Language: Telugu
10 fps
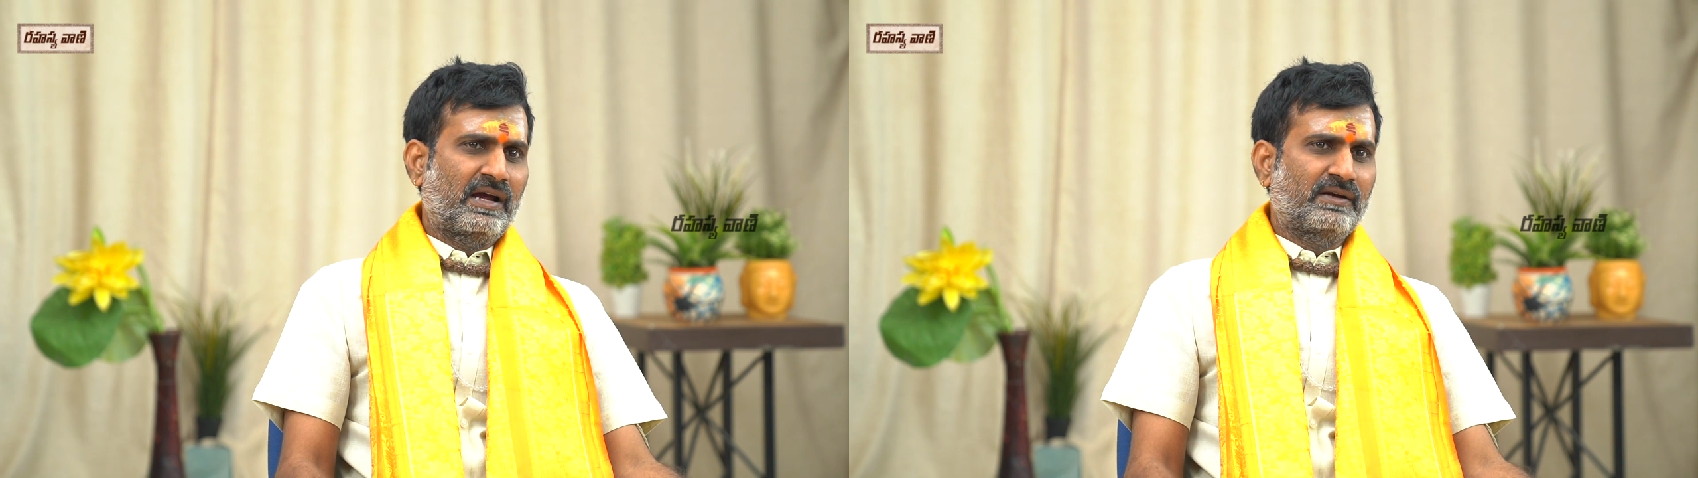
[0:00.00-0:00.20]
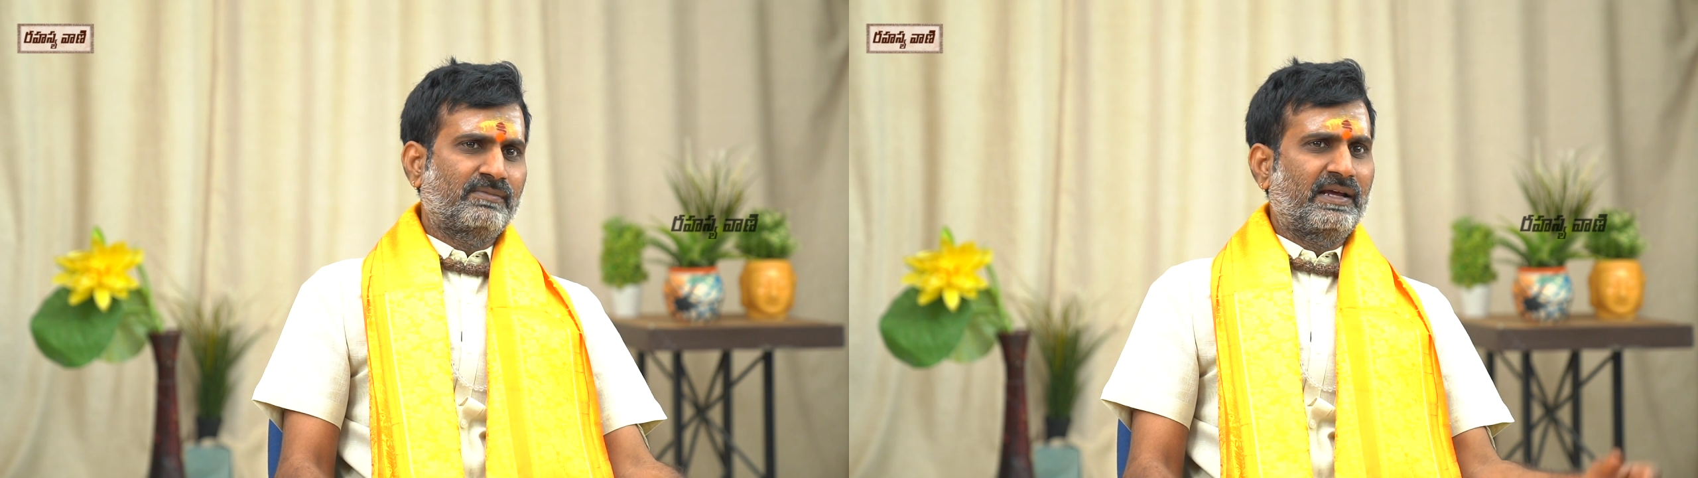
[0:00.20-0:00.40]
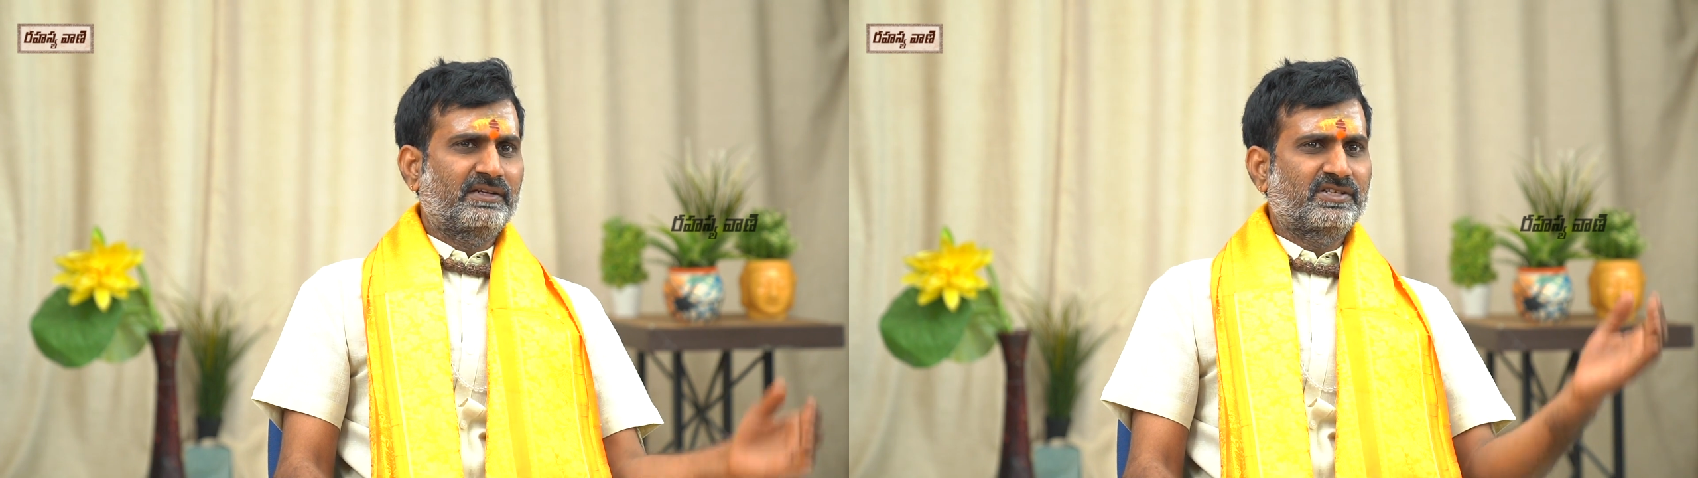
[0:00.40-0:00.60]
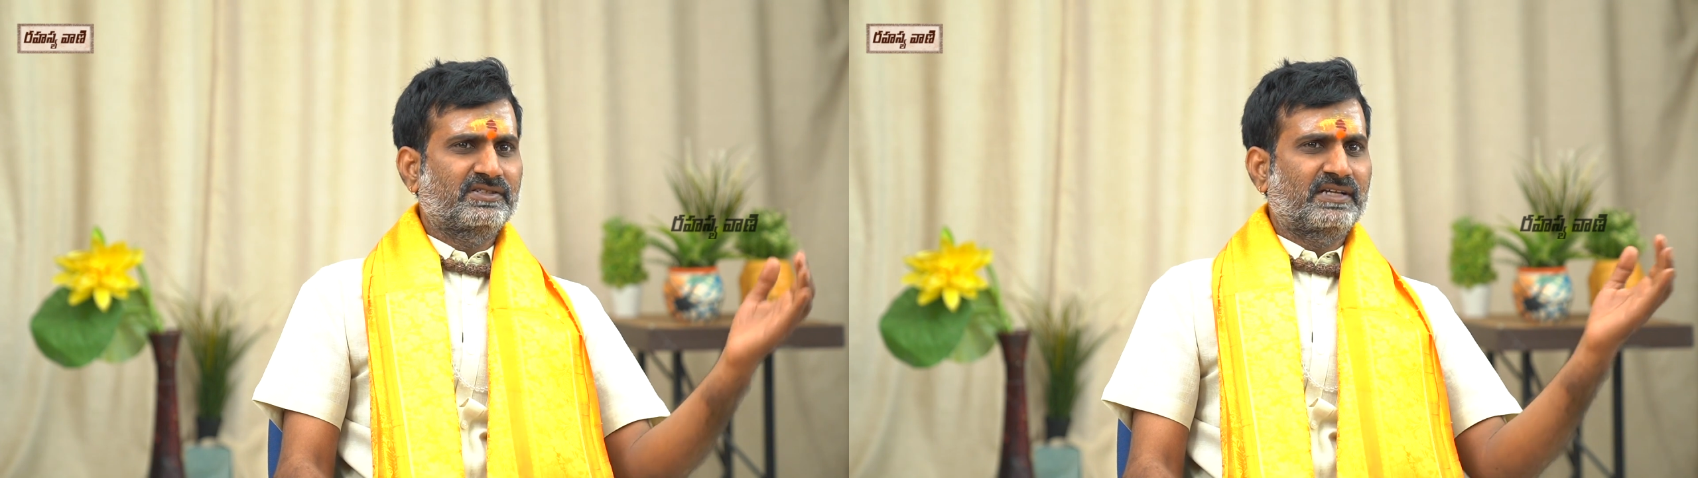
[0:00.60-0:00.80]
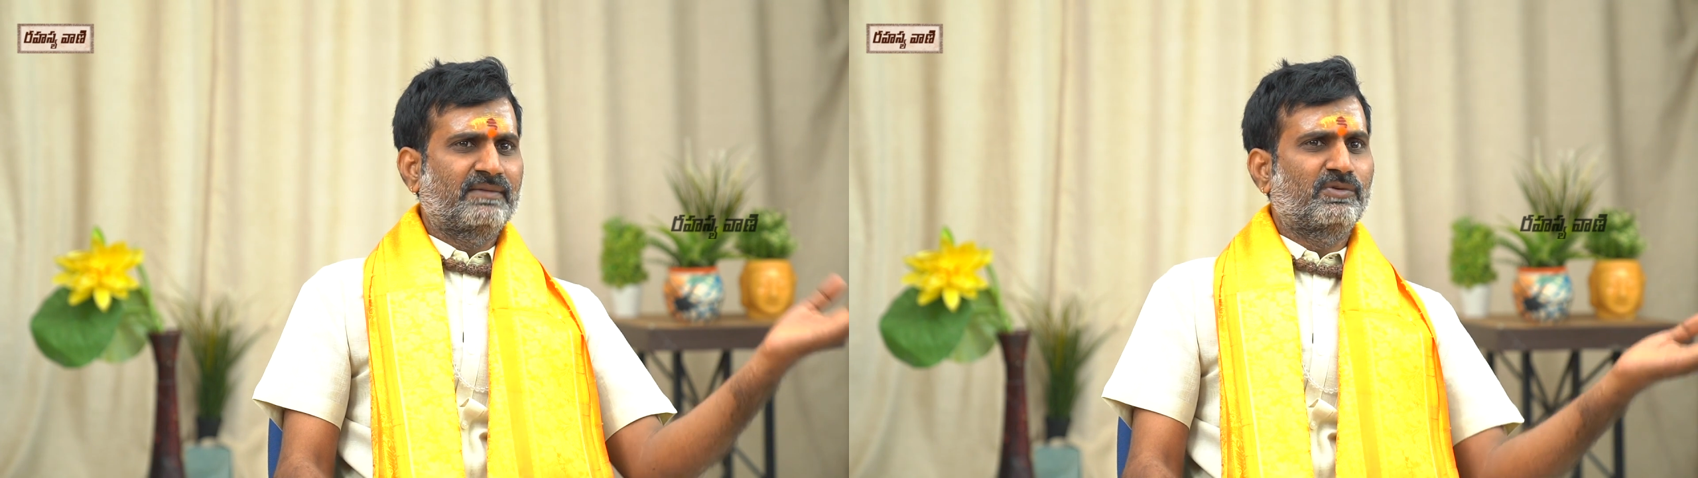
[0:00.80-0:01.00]
అటు మనిషి
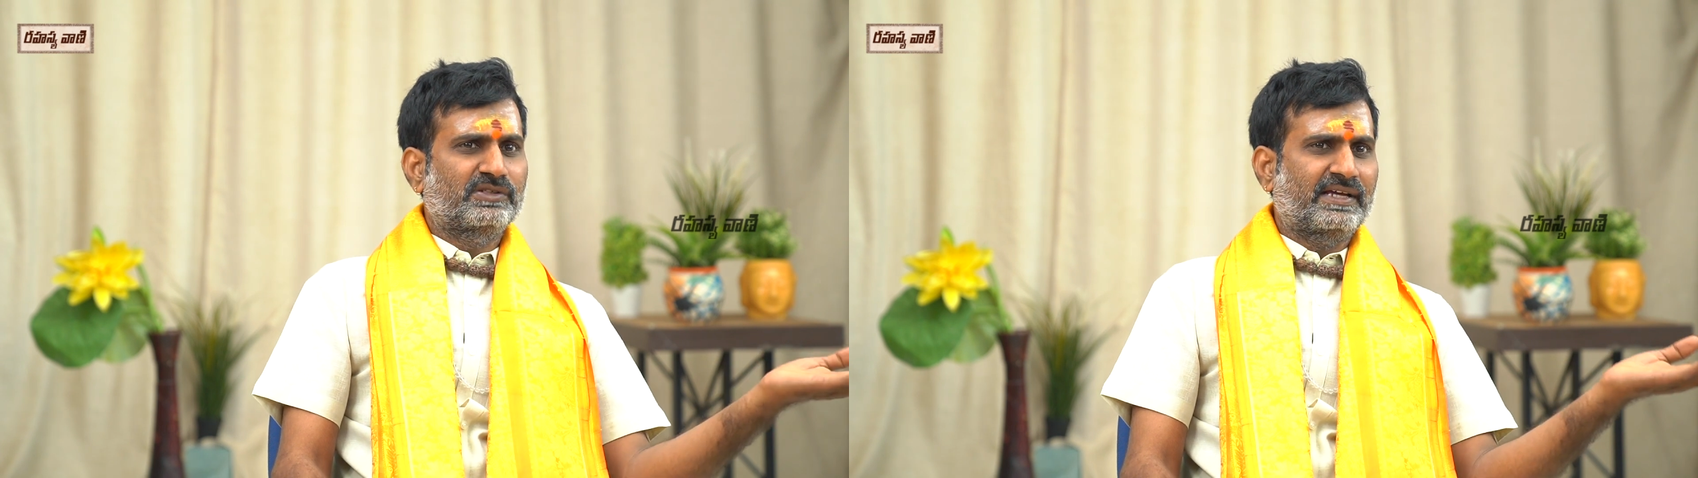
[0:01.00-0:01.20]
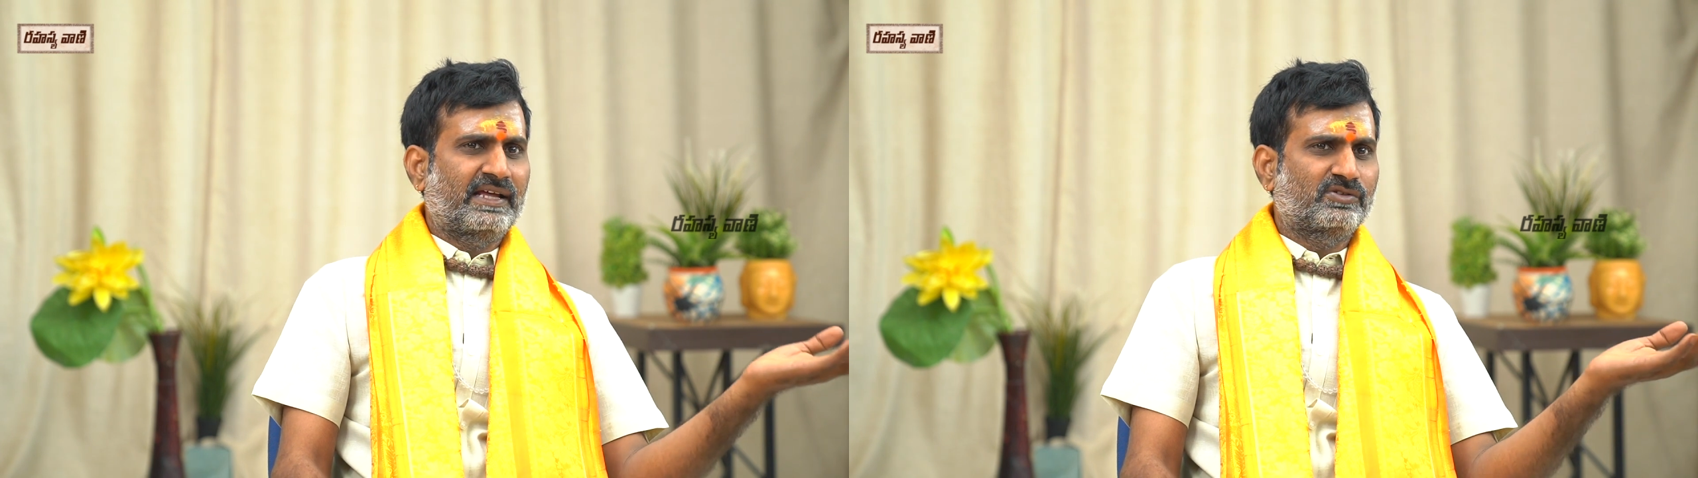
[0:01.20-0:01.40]
చనిపోతే